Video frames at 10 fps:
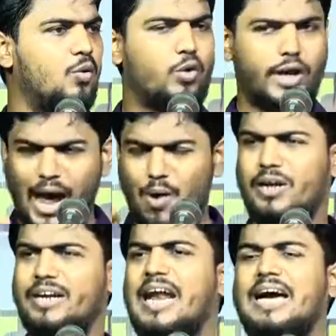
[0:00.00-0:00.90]
ஒரே
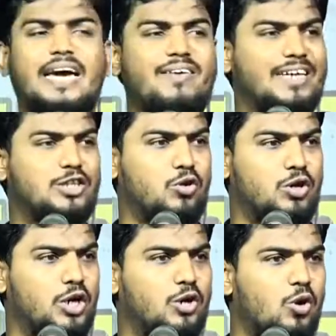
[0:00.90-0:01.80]
ஒரு இலக்கை வைத்துக்
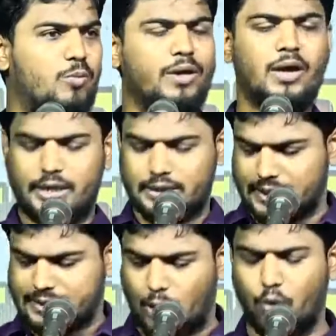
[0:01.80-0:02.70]
கொண்டிருக்கிறோம்
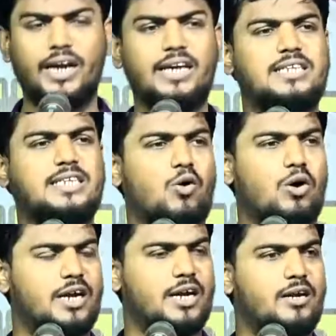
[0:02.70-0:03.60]
இந்த தௌஹீது
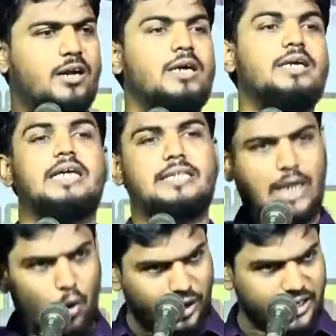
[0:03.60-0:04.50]
சகோதரன் இந்த
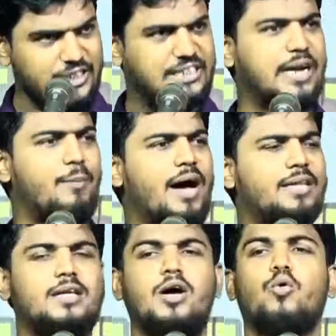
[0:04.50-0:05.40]
தௌஹீது
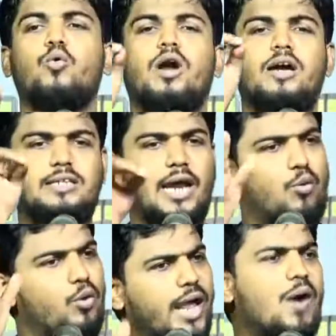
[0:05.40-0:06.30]
ஜமாத் உங்களிடத்திலே
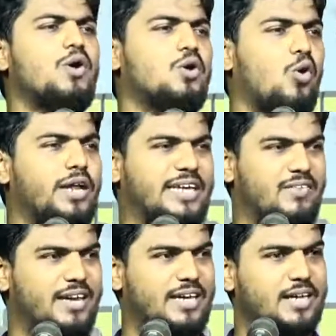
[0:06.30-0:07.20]
ஒரே ஒரு கோரிக்கை
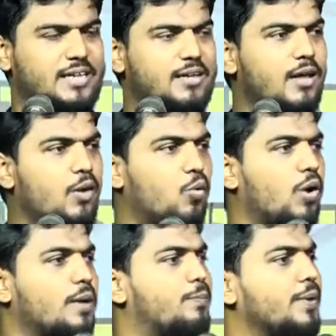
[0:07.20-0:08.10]
வைக்கிறது
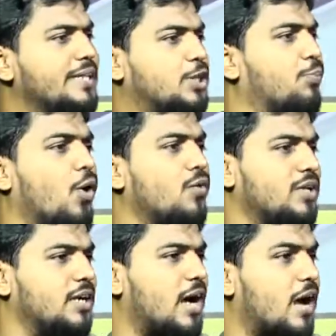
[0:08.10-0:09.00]
உங்களை பிரித்து
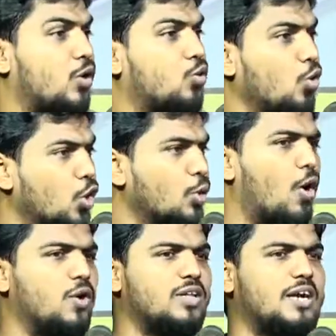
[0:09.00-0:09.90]
போடுவதற்காக கூறு
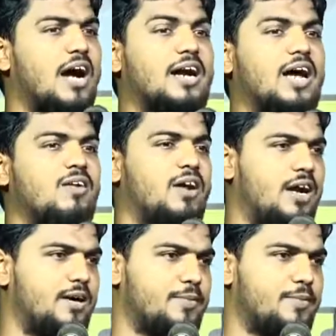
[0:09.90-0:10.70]
போடுவதற்காக நாங்கள் வரல